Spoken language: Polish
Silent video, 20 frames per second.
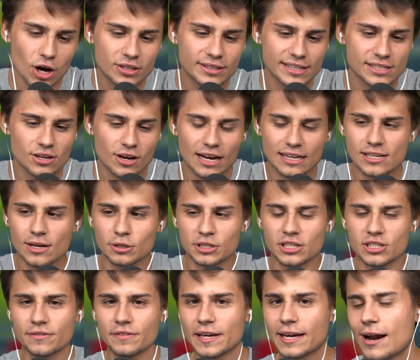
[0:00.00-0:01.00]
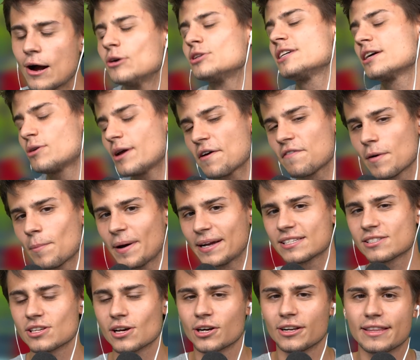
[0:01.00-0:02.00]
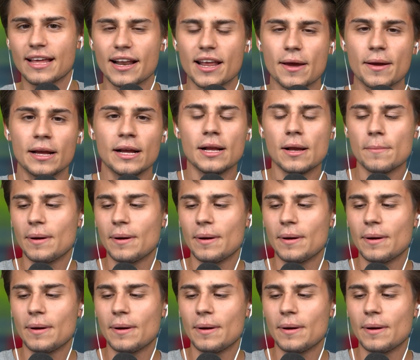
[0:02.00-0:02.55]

Noctis okazało się, że wygrał. Dziękuję wam bardzo za oglądanie.